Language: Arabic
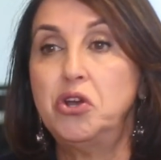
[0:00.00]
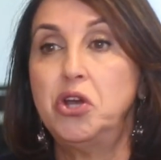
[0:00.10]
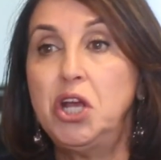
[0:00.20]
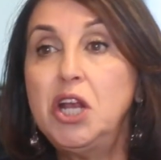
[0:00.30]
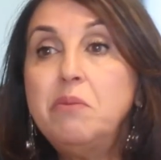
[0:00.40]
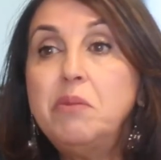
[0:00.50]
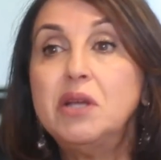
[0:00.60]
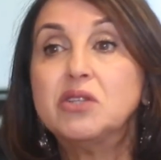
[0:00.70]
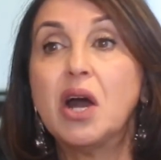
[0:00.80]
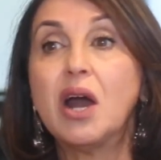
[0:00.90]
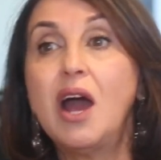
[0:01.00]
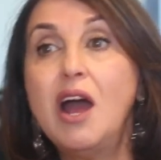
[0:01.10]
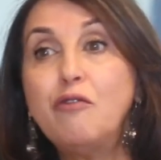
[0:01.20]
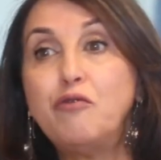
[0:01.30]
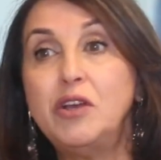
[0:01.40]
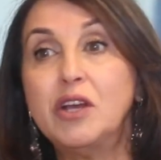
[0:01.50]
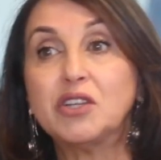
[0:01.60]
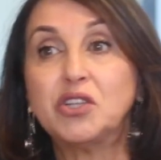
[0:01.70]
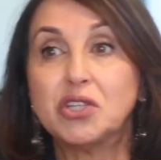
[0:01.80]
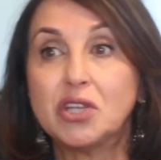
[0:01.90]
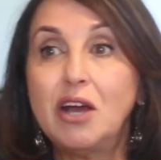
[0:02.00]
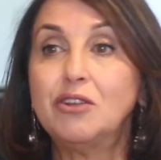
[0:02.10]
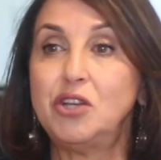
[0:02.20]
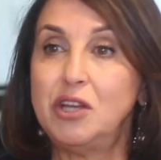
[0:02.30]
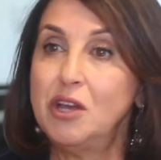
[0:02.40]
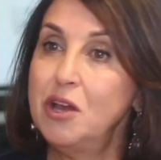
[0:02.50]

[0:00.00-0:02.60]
علمي ثقافي اقتصادي